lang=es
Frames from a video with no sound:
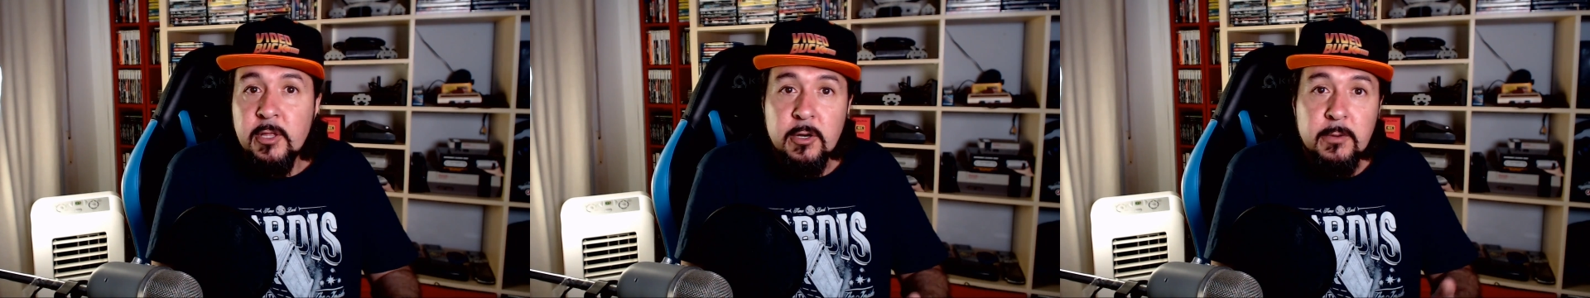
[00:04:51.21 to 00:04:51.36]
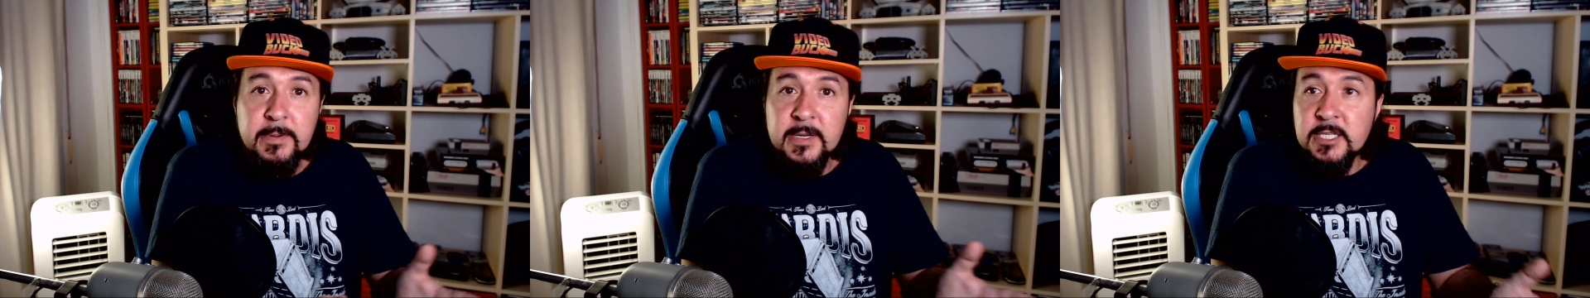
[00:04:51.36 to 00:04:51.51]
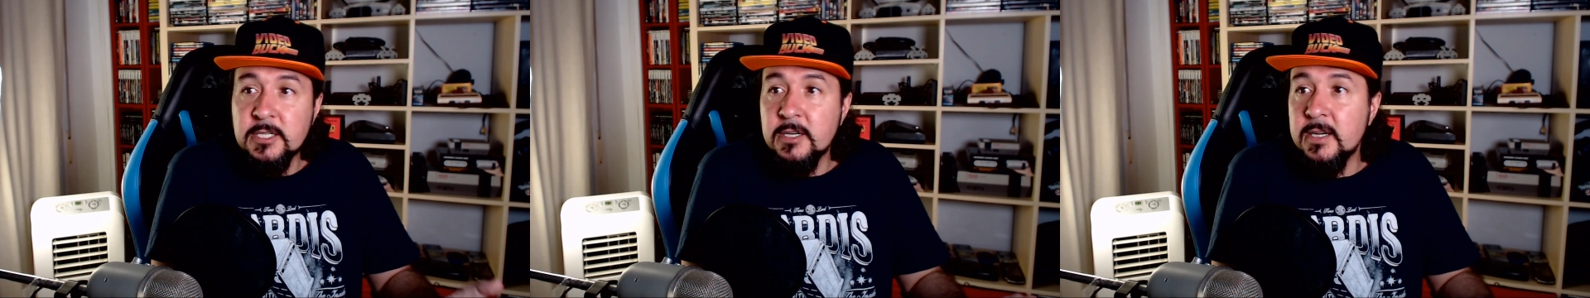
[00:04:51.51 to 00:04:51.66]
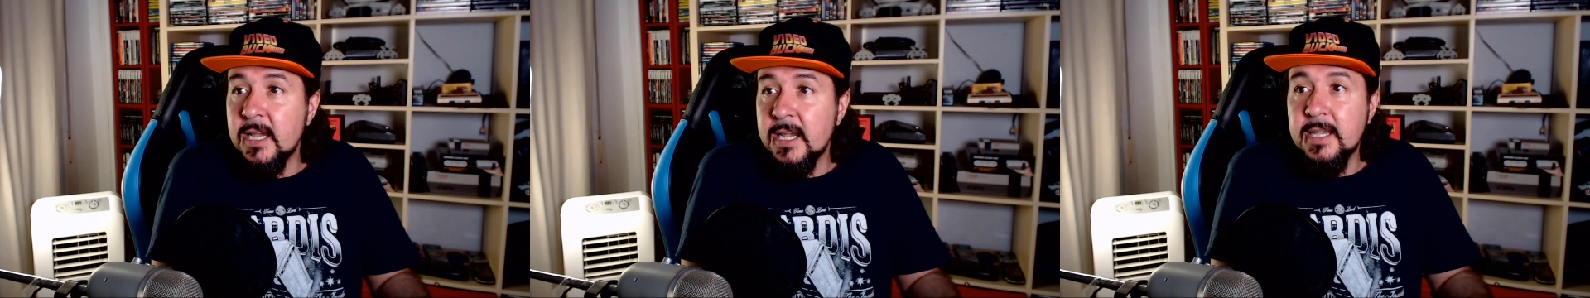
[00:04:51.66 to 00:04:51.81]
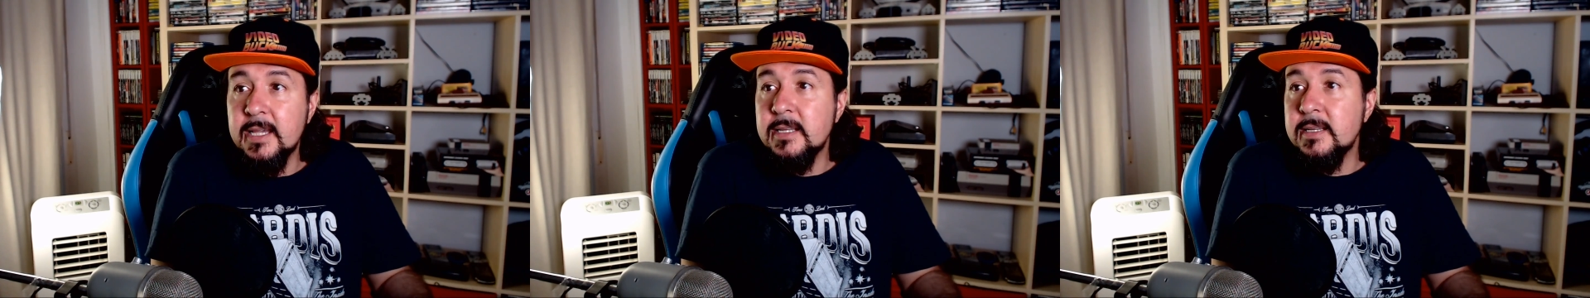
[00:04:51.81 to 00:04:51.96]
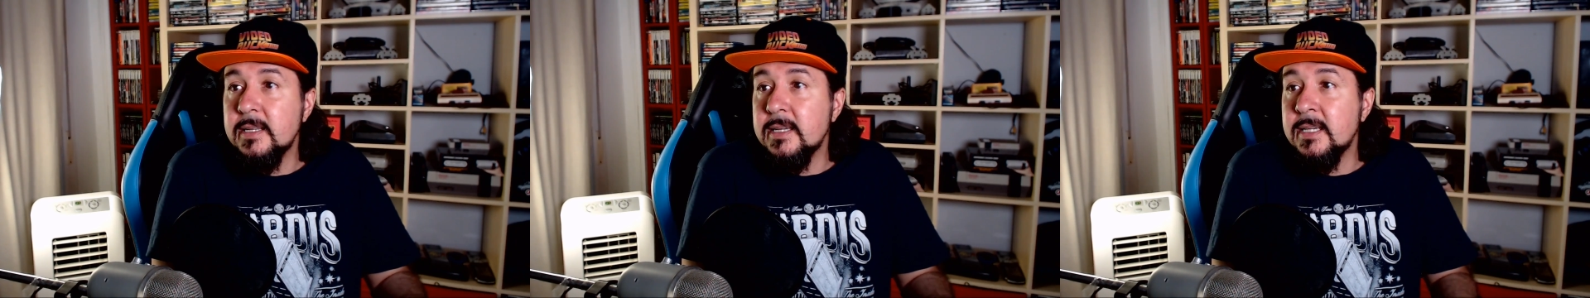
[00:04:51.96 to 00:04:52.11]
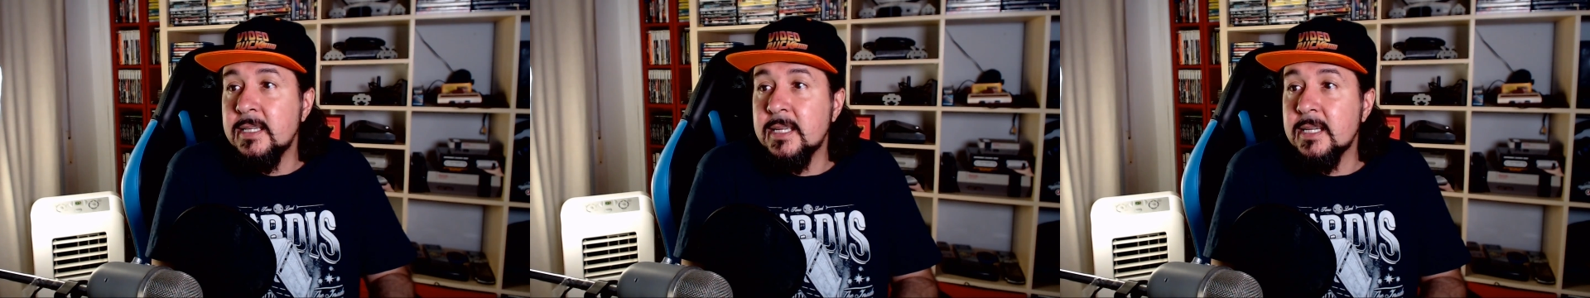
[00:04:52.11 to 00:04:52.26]
de los
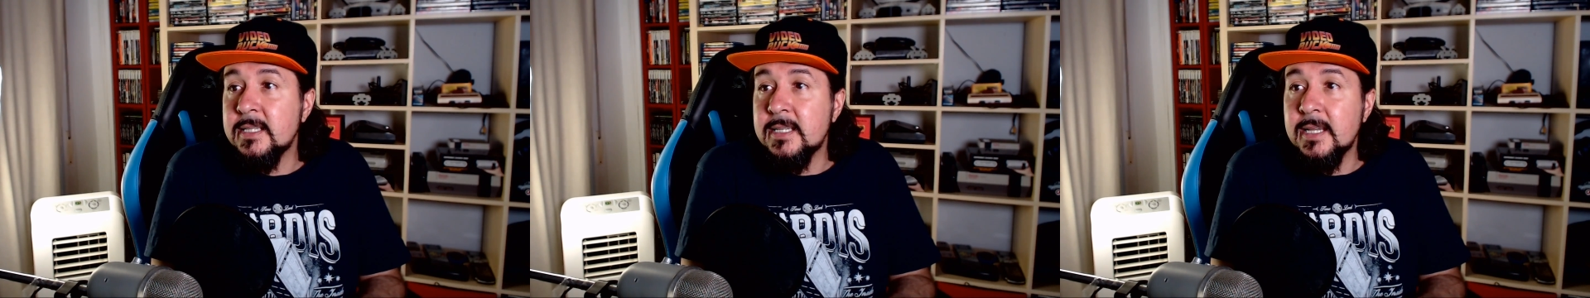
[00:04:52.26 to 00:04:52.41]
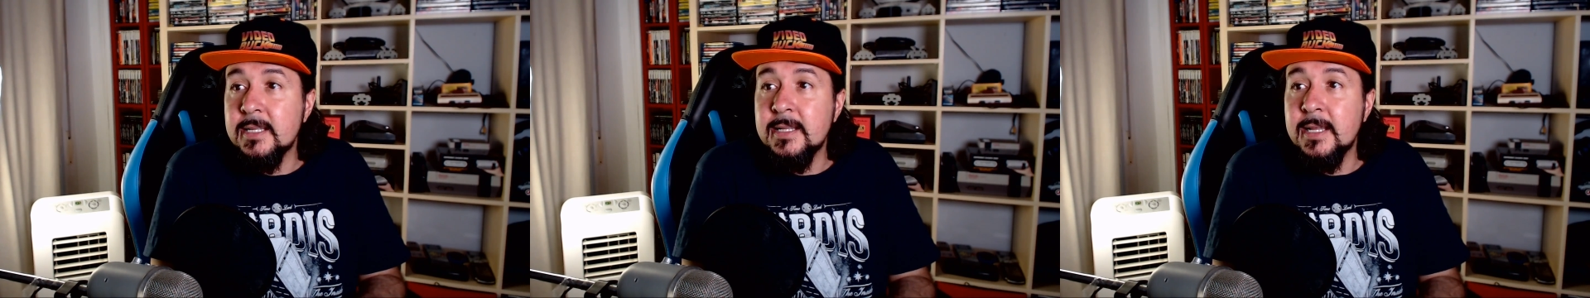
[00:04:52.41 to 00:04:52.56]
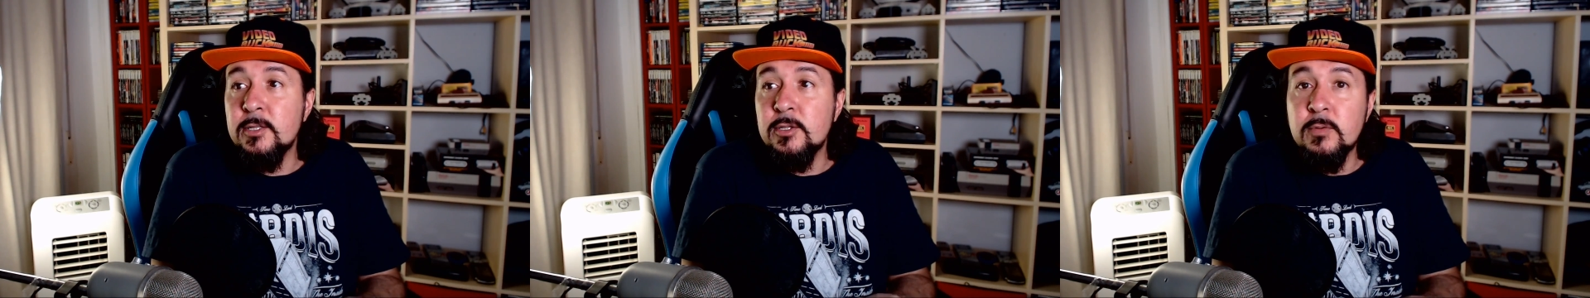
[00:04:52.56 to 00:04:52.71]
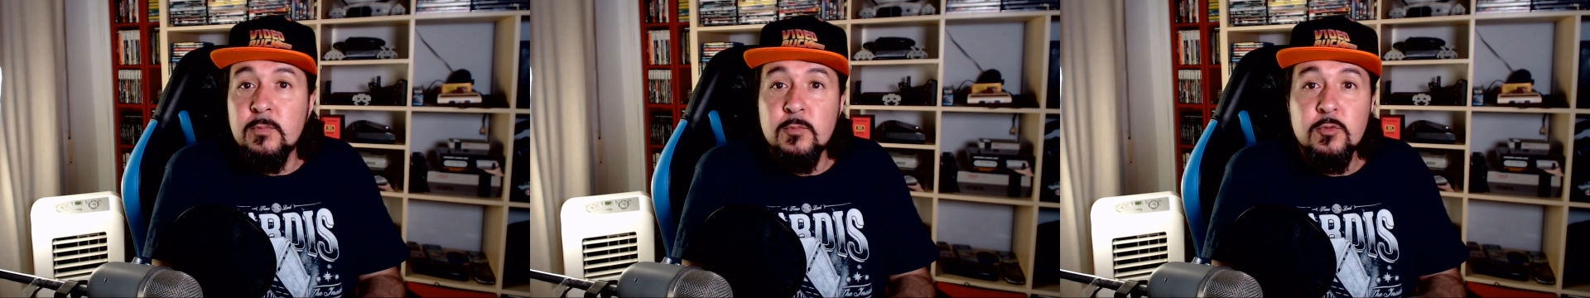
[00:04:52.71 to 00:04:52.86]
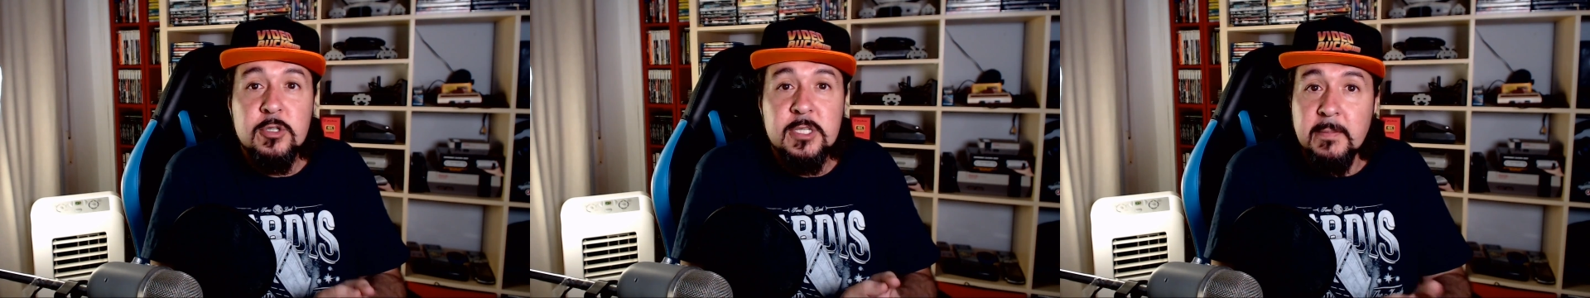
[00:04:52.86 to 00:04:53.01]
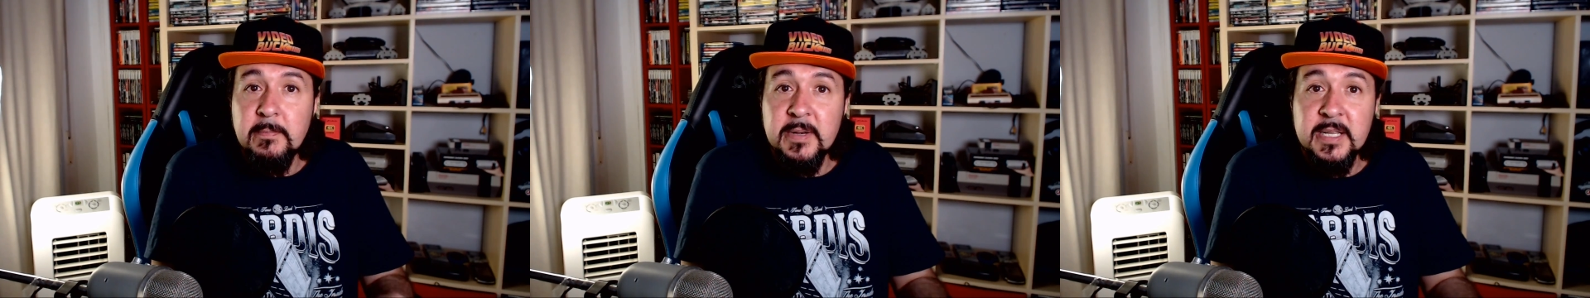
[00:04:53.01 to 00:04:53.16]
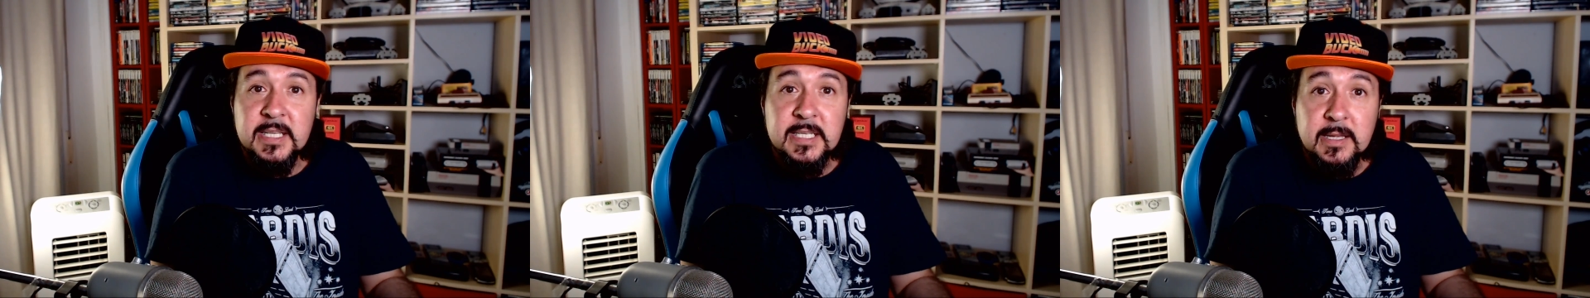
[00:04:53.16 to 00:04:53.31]
personajes y se están dando
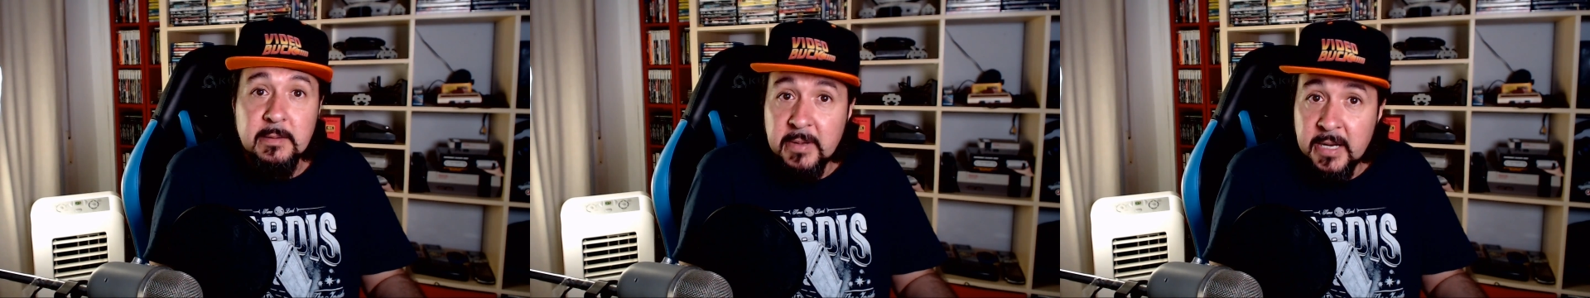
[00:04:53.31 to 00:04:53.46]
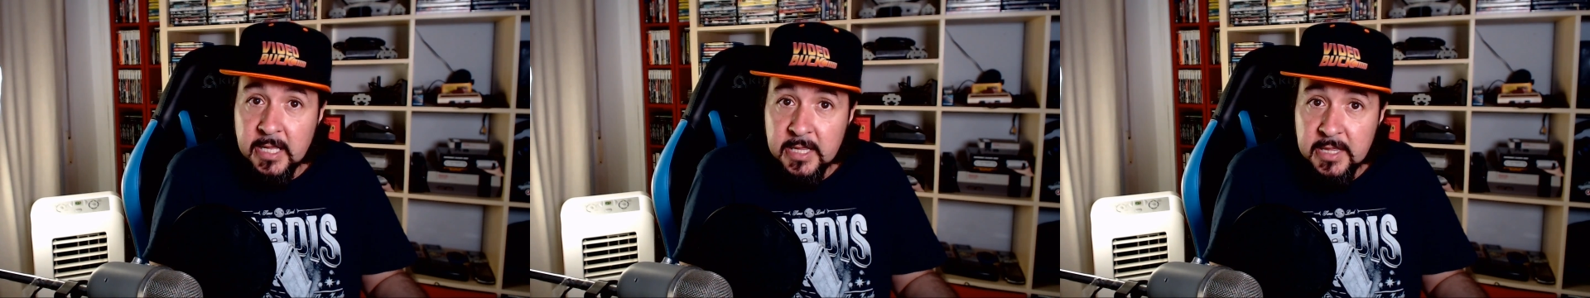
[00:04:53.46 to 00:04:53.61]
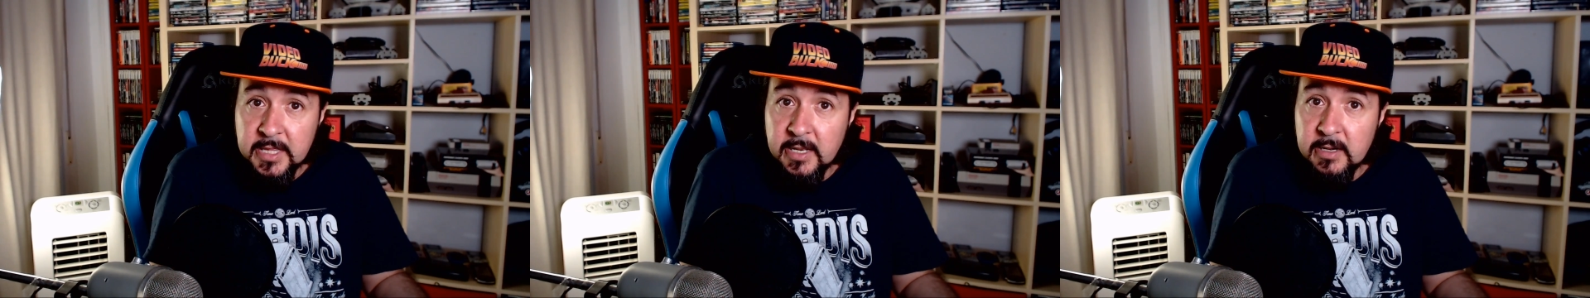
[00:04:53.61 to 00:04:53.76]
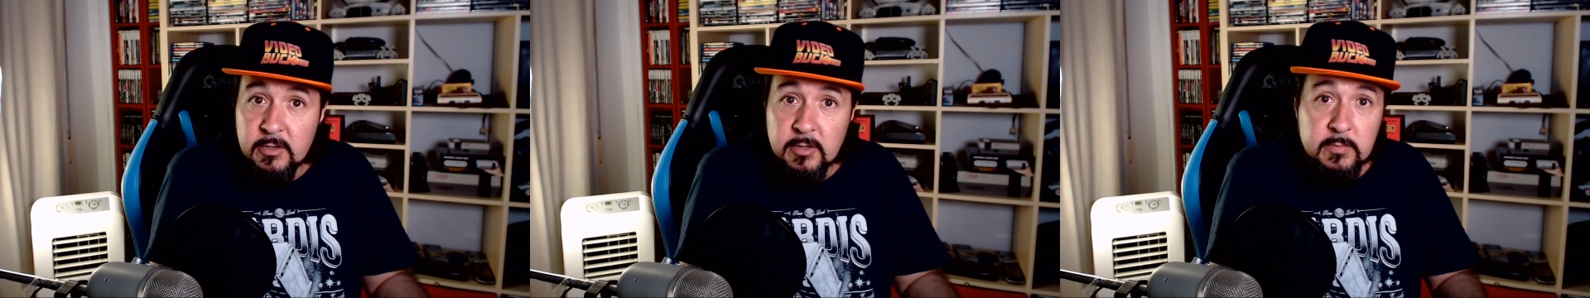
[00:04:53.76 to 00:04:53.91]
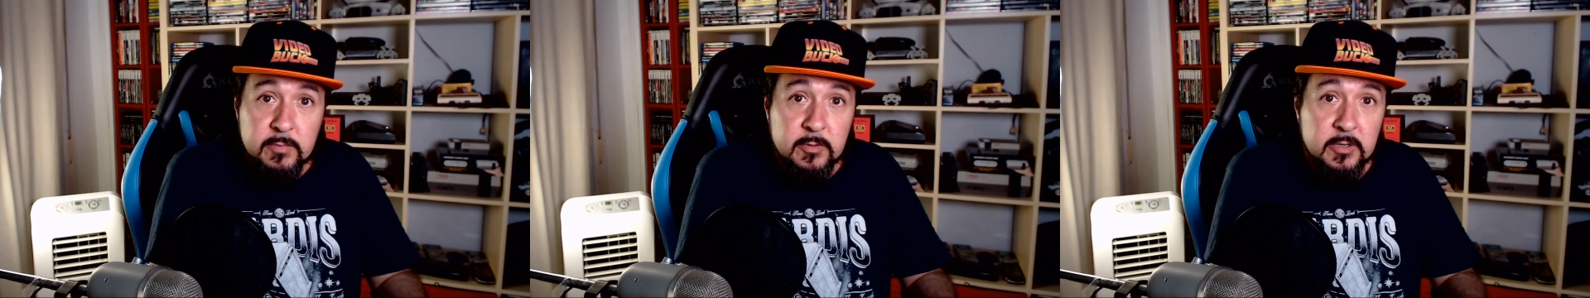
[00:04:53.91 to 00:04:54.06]
mucha prisa para hacerlo,